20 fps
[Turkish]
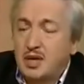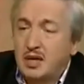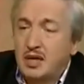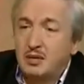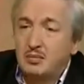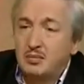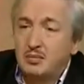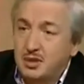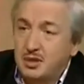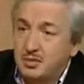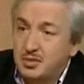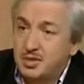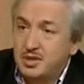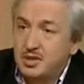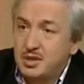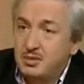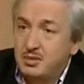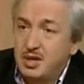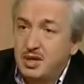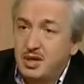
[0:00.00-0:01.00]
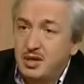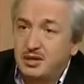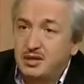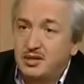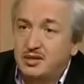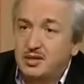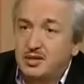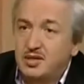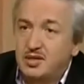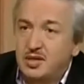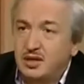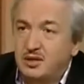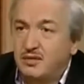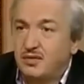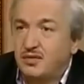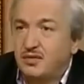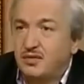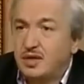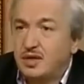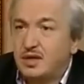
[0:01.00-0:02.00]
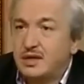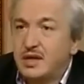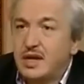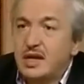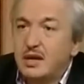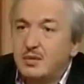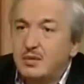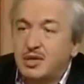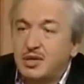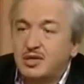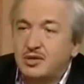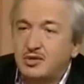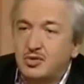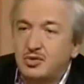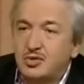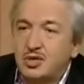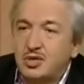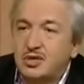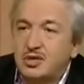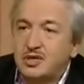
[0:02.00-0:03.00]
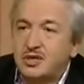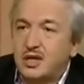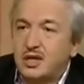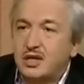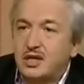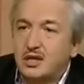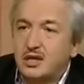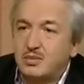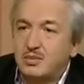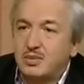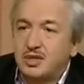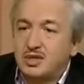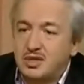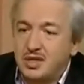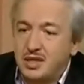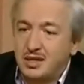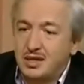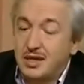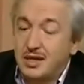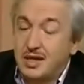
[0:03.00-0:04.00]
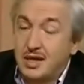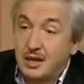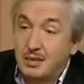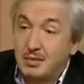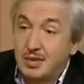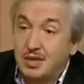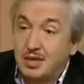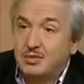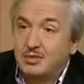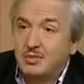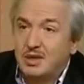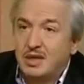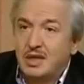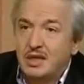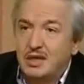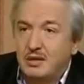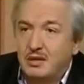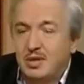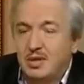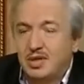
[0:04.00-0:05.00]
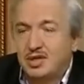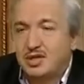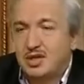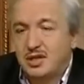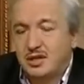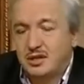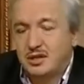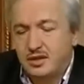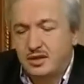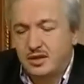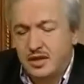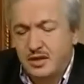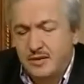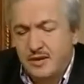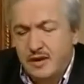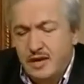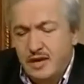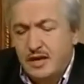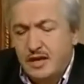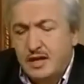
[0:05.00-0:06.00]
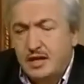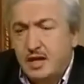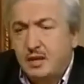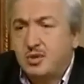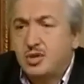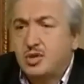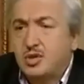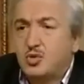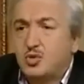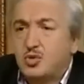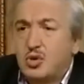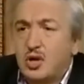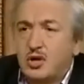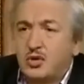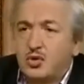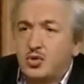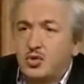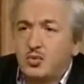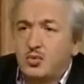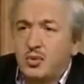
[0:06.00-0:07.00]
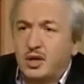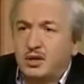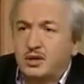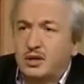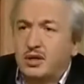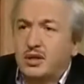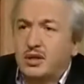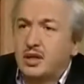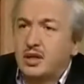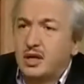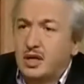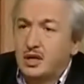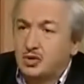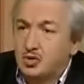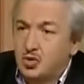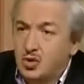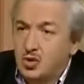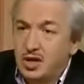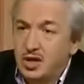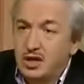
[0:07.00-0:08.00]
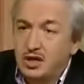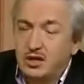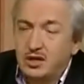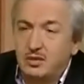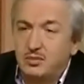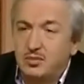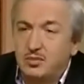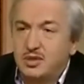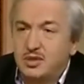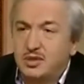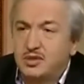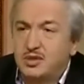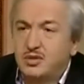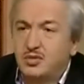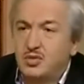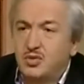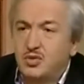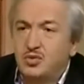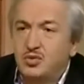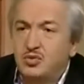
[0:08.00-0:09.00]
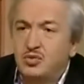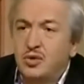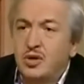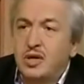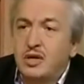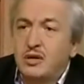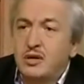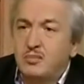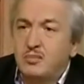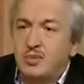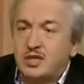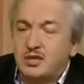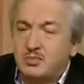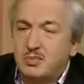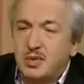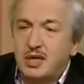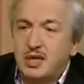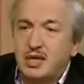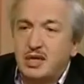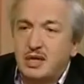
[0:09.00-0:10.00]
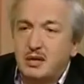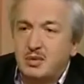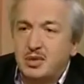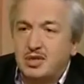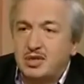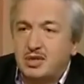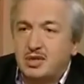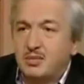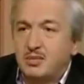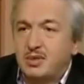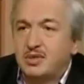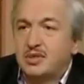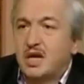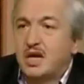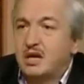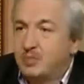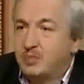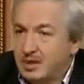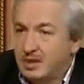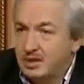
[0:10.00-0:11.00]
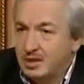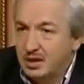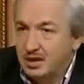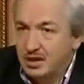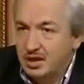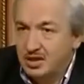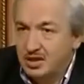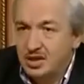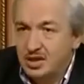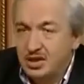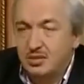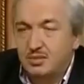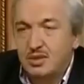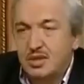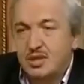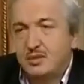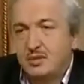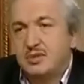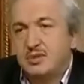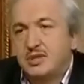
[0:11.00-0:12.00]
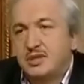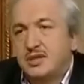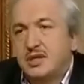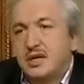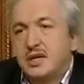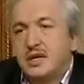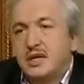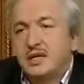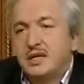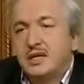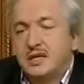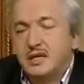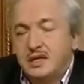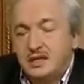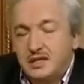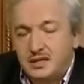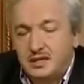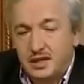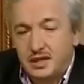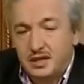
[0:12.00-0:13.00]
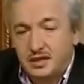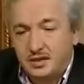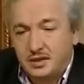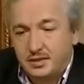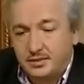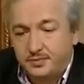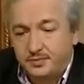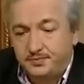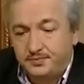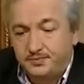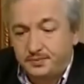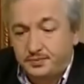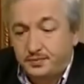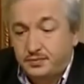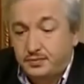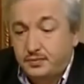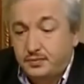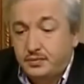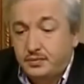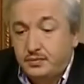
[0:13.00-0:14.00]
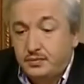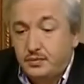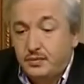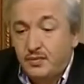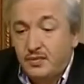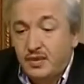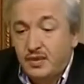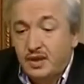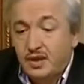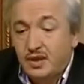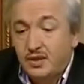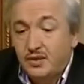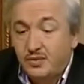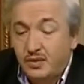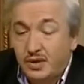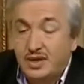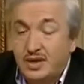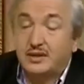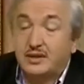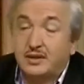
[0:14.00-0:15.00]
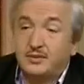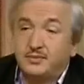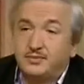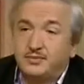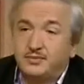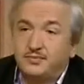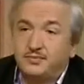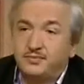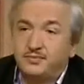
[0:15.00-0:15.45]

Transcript: peygamberimizin de bir hadisi şerifi var. Neye başlıyorsanız hayırlı bir işe besmele ile başlayın diye. Tabii ki Kur'an okumak da çok hayırlı bir iştir. Onun besmele ile başlaması elbette anlaşılabilir bir e, istektir. Evet. Fakat